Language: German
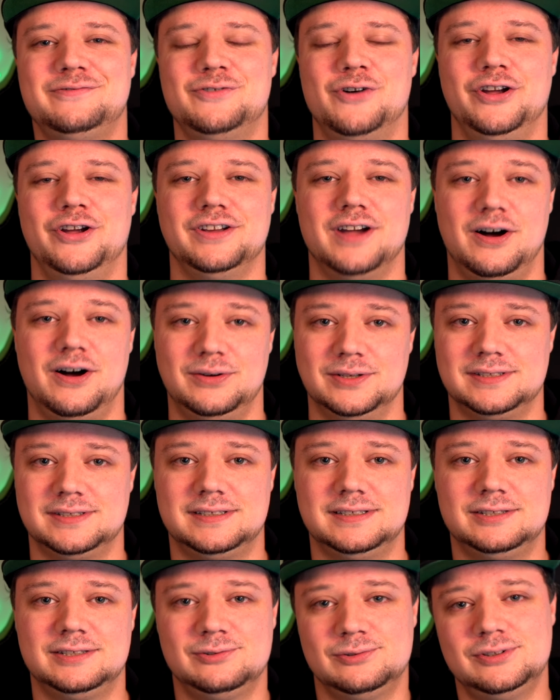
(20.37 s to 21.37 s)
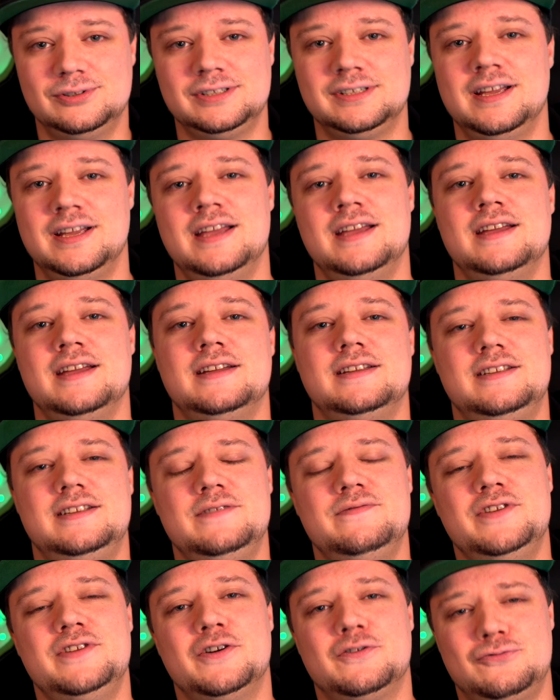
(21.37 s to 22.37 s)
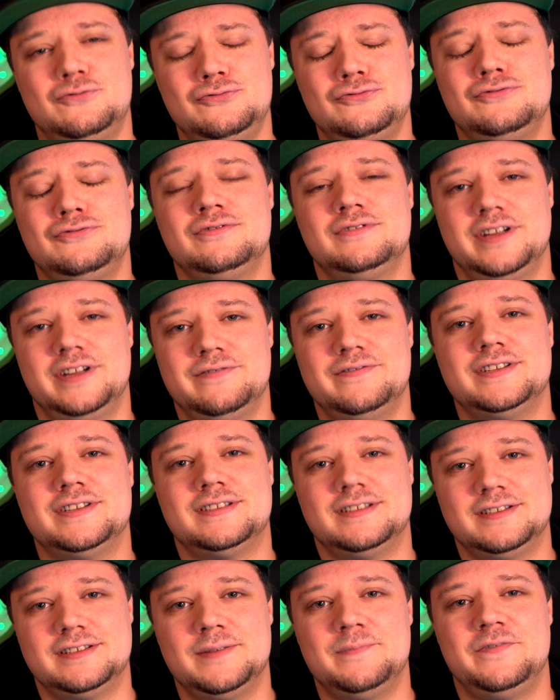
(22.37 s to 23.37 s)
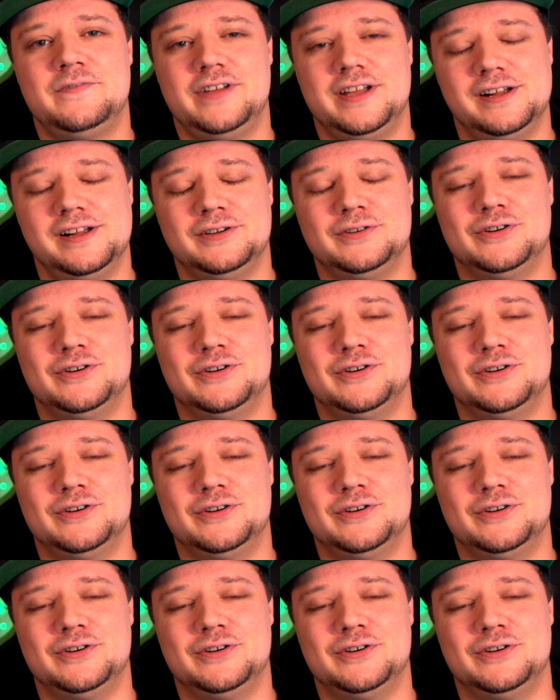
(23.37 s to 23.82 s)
für euch ausgesucht, die wir guten Gewissens empfehlen